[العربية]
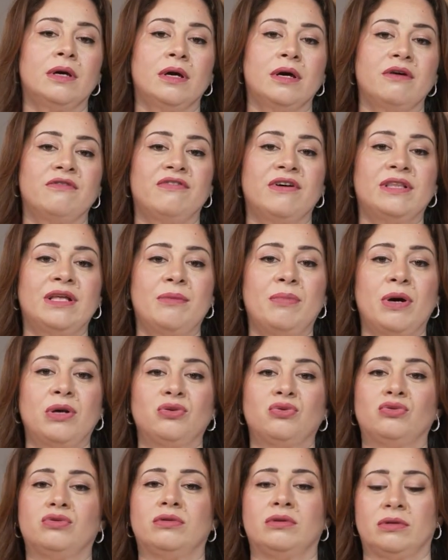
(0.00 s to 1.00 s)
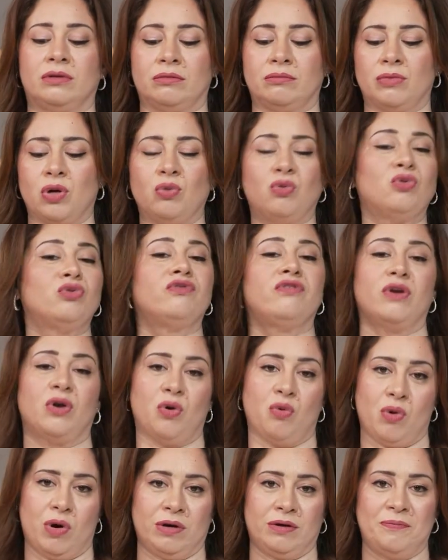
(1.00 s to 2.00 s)
فده برضو موجود في
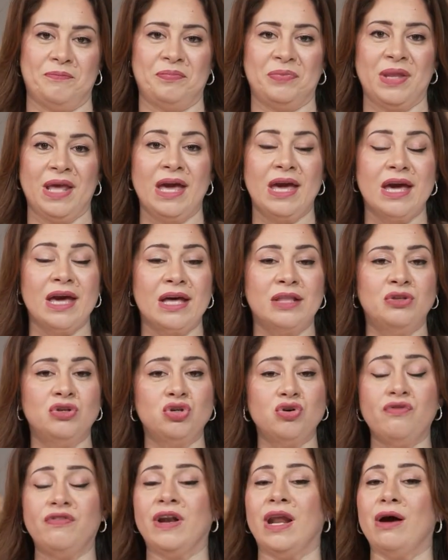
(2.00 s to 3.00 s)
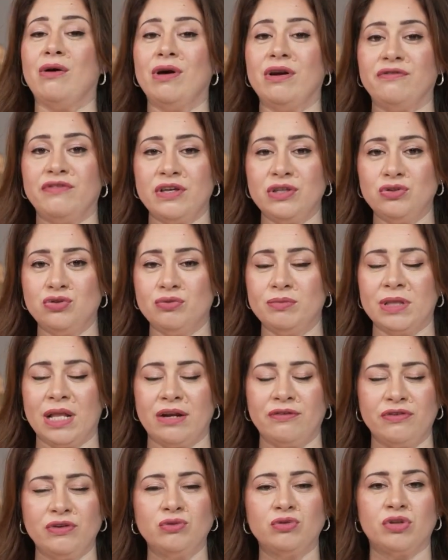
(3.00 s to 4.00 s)
الحوار نشوف الاول فيديو من
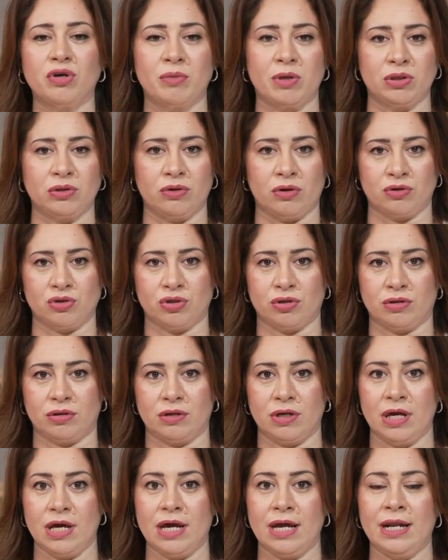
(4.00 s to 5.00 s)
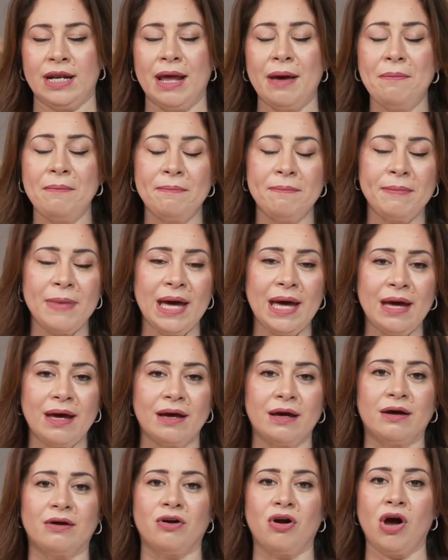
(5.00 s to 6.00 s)
2018 لما
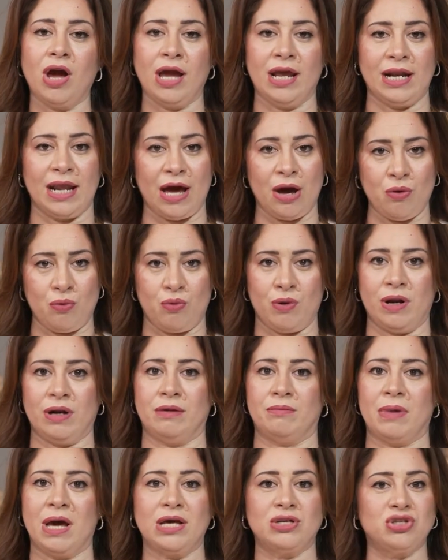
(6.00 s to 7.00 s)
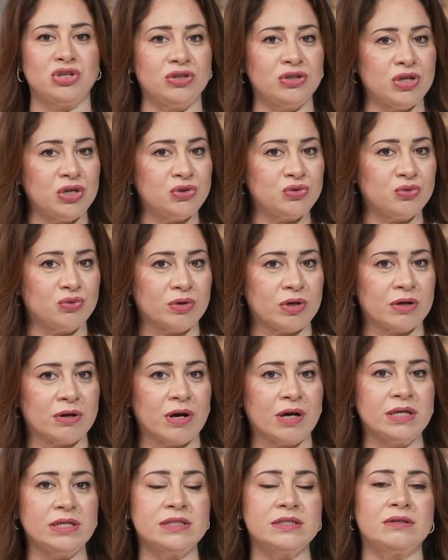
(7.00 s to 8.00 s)
راح الاول باجندته
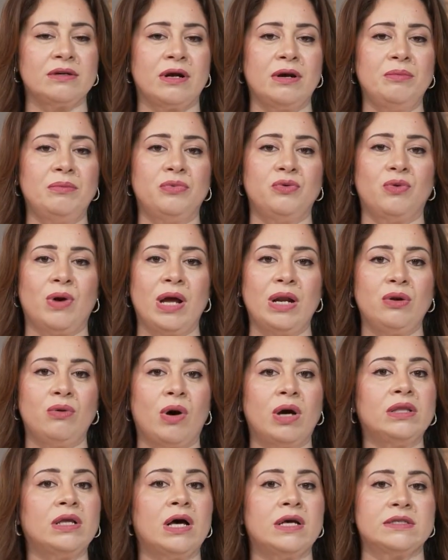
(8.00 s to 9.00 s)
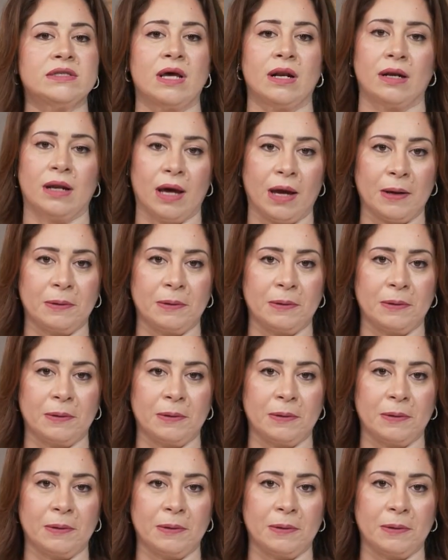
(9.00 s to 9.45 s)
للرئيس ترامب وقال له انا هصلح